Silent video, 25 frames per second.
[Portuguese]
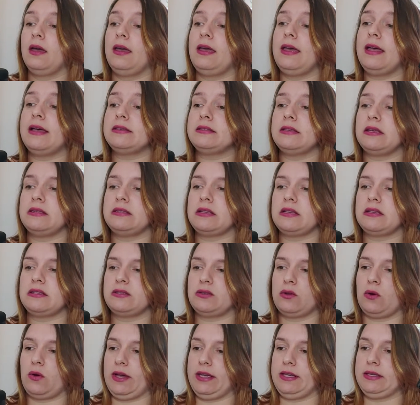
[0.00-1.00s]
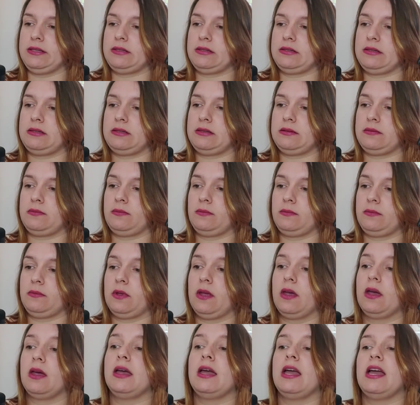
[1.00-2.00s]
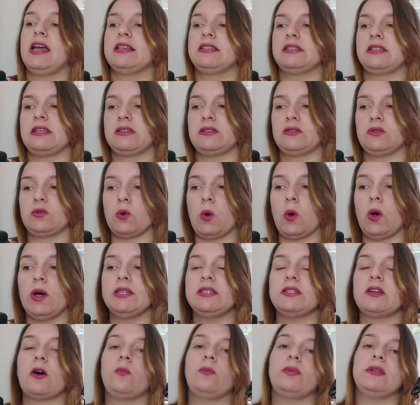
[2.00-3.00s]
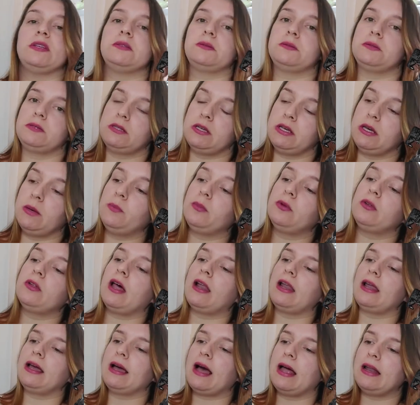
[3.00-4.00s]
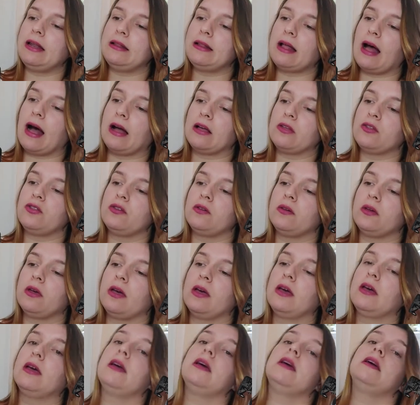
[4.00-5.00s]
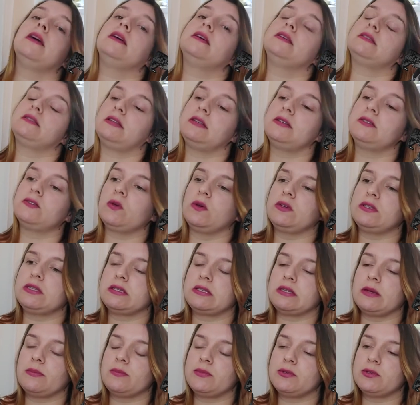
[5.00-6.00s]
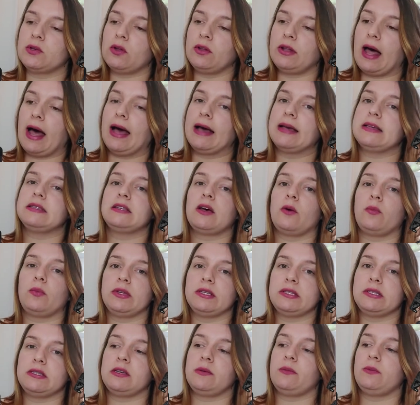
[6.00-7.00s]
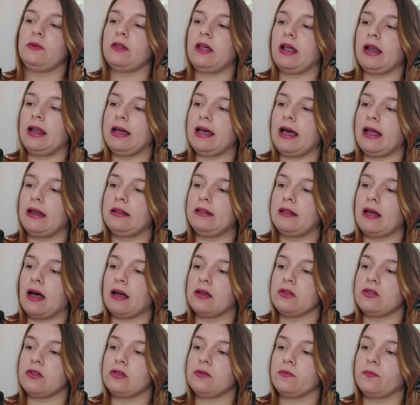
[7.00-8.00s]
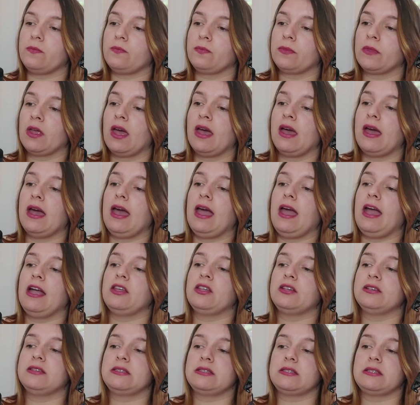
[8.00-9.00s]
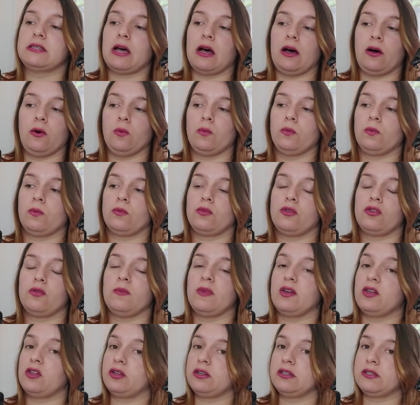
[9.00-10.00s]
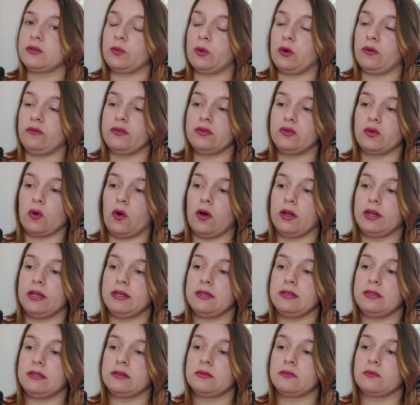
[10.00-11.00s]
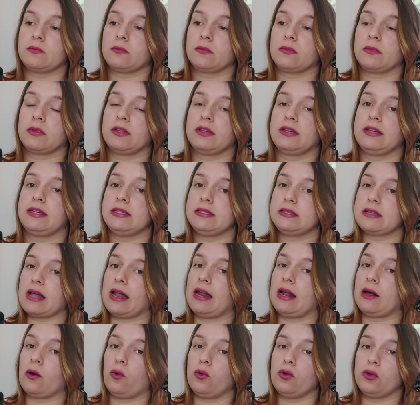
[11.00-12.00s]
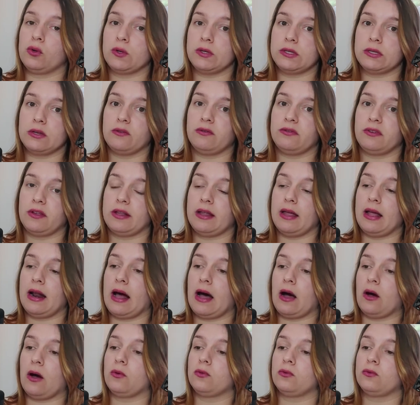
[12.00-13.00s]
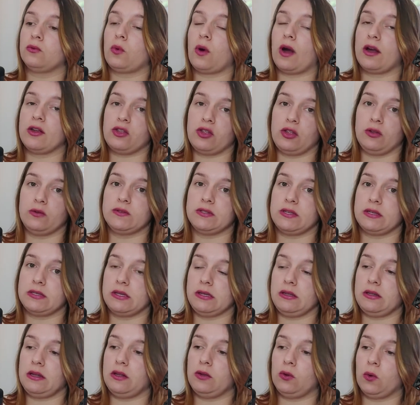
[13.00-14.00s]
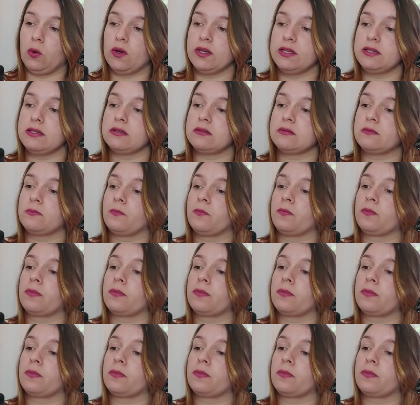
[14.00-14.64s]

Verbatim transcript: E as exceções? Exceções ao princípio da legalidade. Restrições excepcionais ao princípio da legalidade. Edição de medidas provisórias, que está na Constituição Federal, do artigo 62.